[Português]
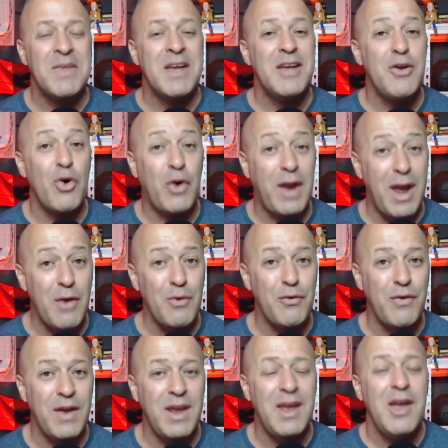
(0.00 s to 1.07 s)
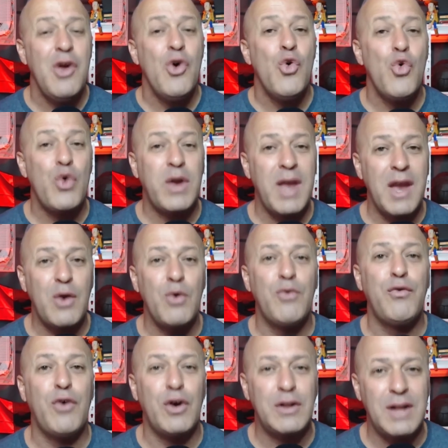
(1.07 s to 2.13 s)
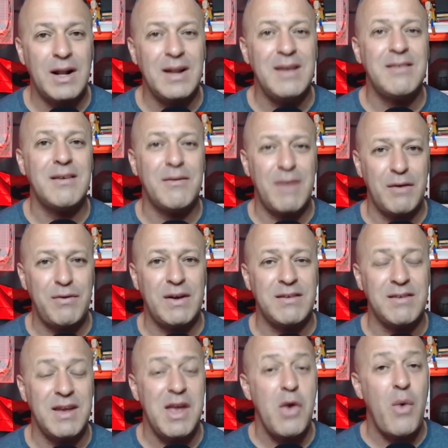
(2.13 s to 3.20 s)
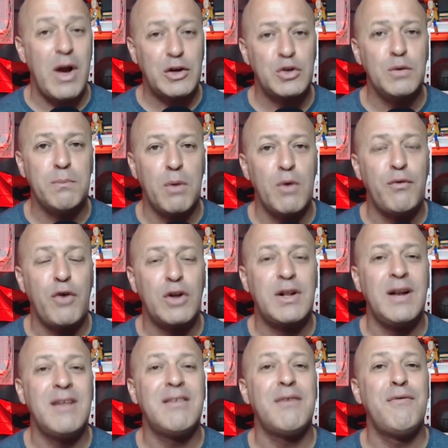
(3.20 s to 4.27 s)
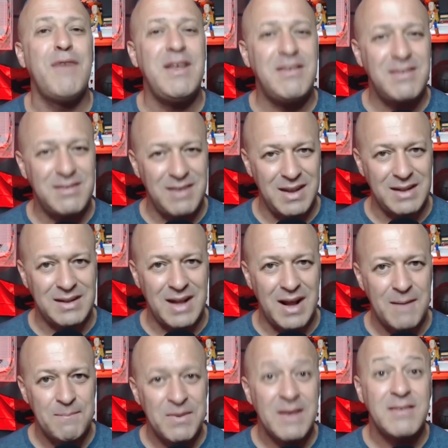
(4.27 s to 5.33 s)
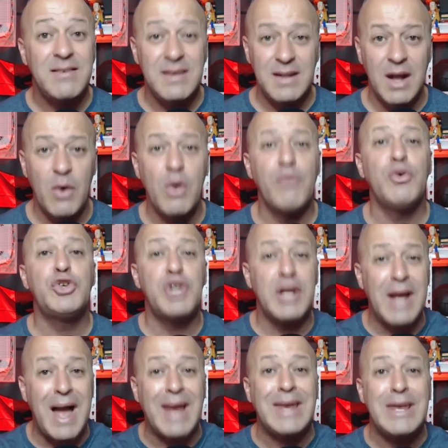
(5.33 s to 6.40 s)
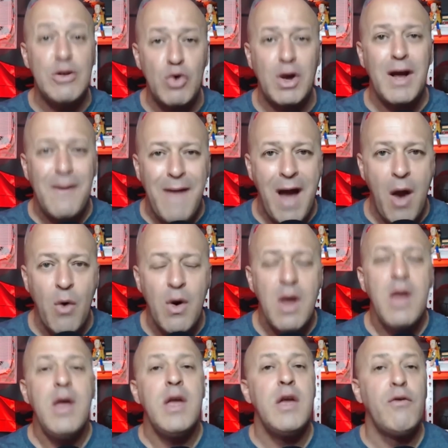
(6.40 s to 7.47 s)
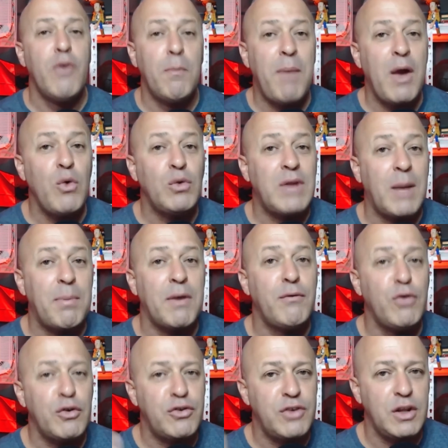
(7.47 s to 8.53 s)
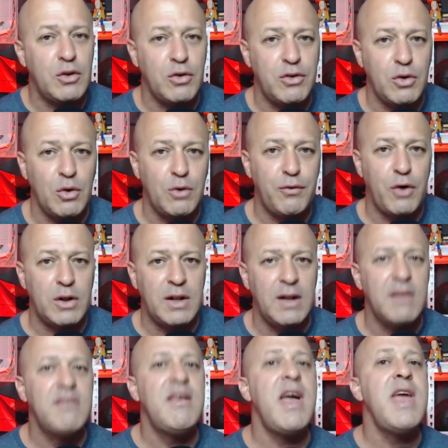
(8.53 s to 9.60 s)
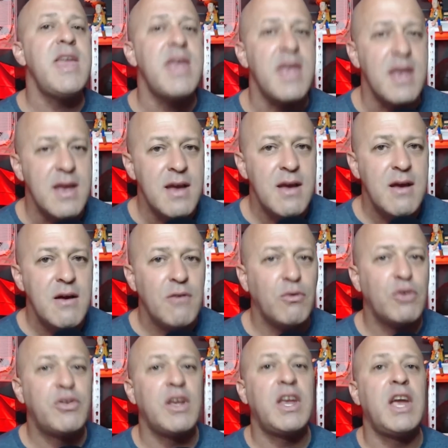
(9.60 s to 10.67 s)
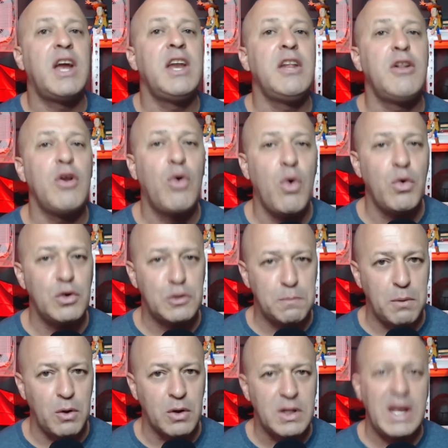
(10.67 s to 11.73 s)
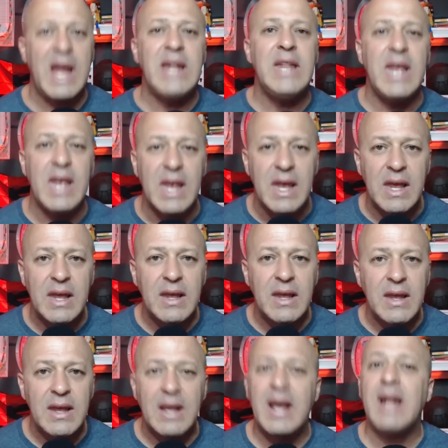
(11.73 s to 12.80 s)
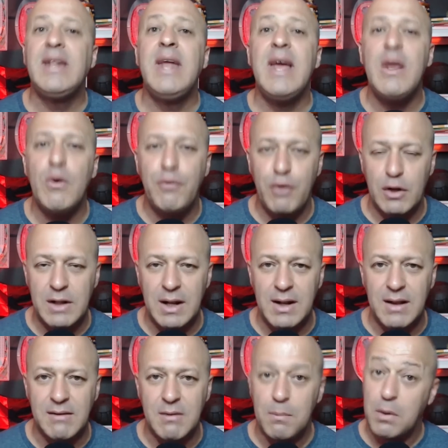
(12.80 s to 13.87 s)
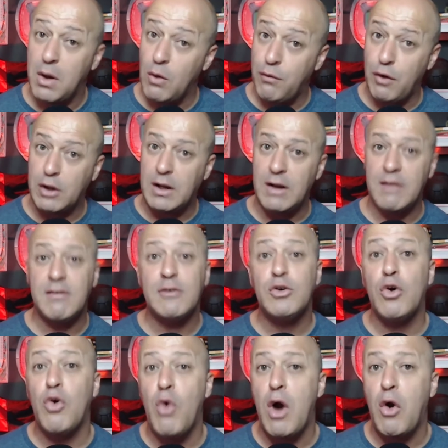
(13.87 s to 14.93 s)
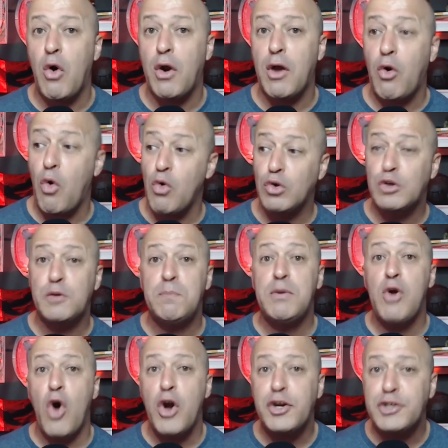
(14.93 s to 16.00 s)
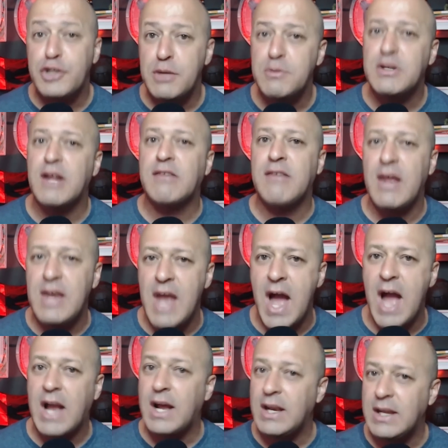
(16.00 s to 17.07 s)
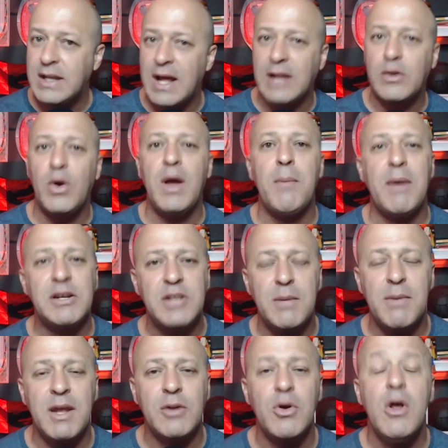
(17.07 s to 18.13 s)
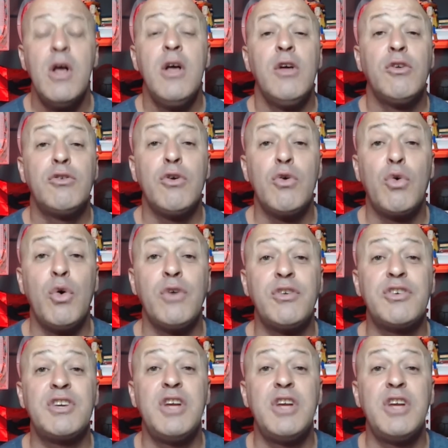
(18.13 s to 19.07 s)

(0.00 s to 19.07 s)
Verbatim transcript: E eu quero ver o que é que o Fortaleza vai fazer. Eu acho bom o Fortaleza vencer, tá? Senão eu vou chegar aqui no canal e vou perguntar para você, torcedor do Fortaleza, e aí? Você que criticou o esporte. Cadê? Cadê aí o Fortaleza? Porque o Fortaleza jogou agora com um dos piores times da Série A, candidato ao rebaixamento. São coisas que